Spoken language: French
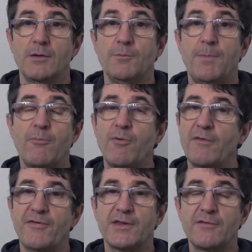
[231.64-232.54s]
Ne pas
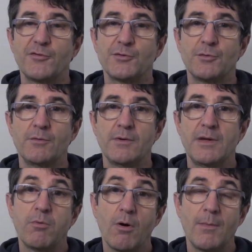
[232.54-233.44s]
pouvoir faire des photos
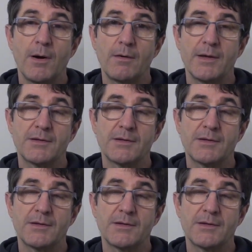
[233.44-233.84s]
librement,